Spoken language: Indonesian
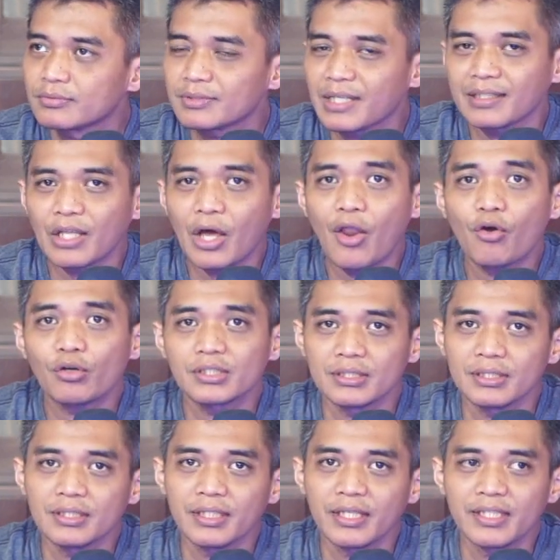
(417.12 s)
katalog
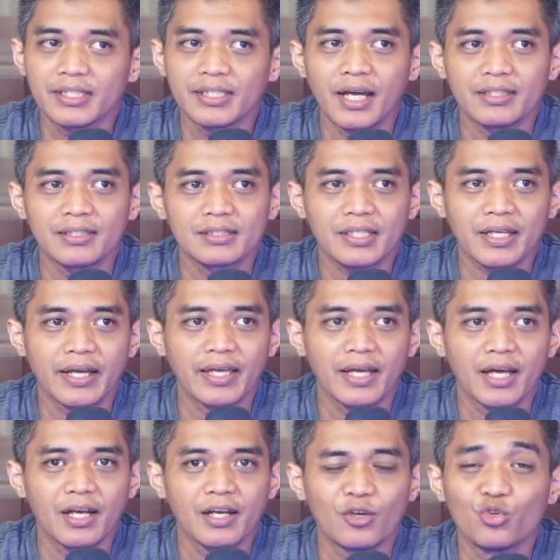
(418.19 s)
sih. Ini hanya
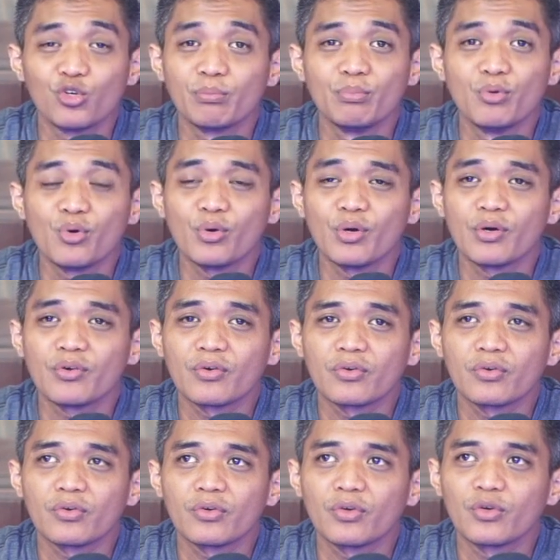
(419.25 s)
kayak lookbook.
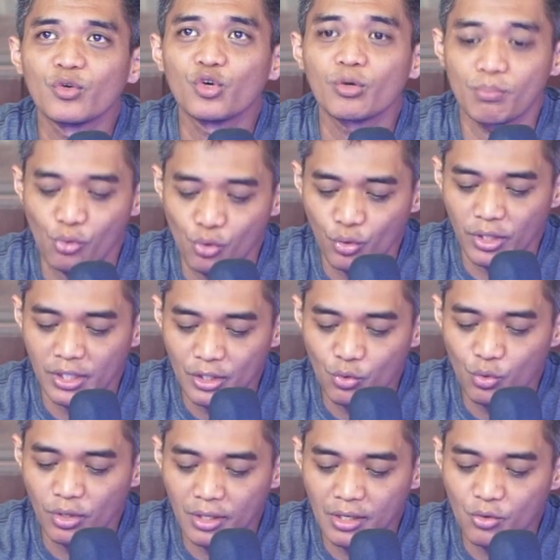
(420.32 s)
Lookbook ini
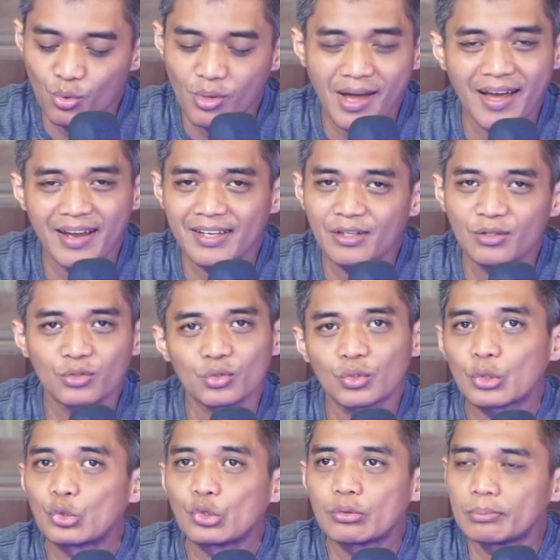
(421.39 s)
guna kegunaannya
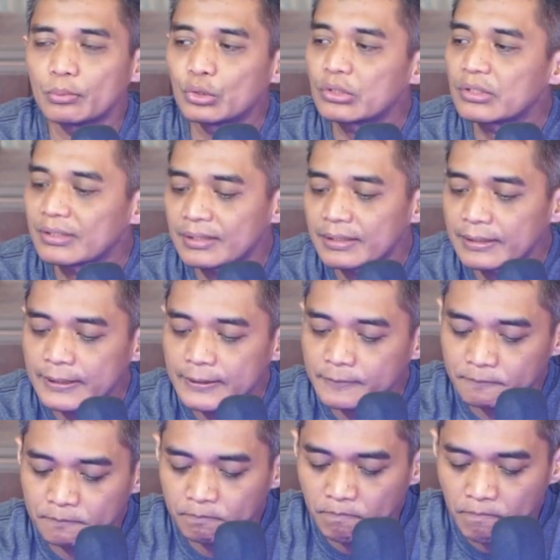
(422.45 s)
untuk lookbook.
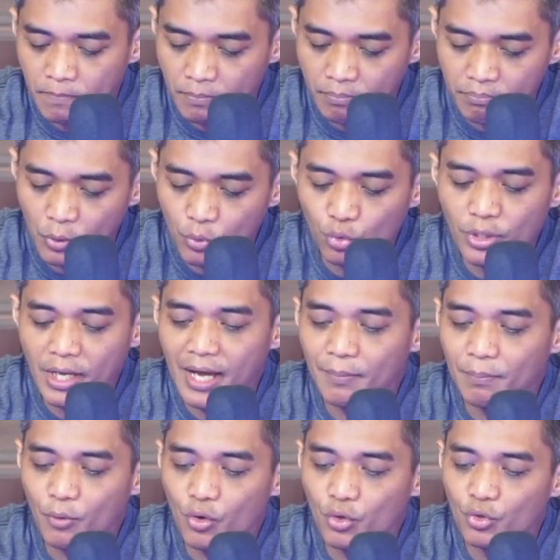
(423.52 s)

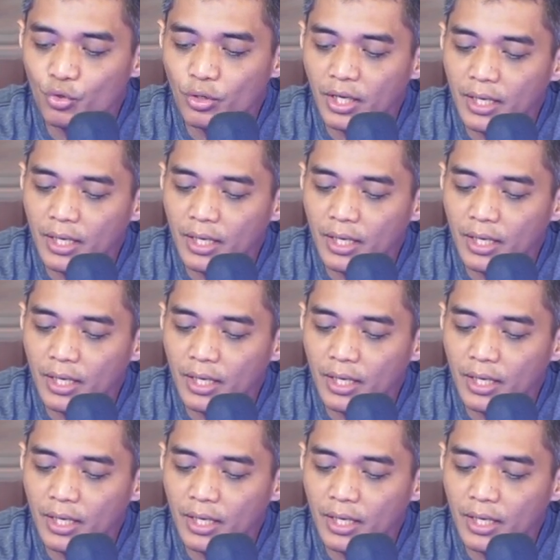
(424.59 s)
Penggunaan produk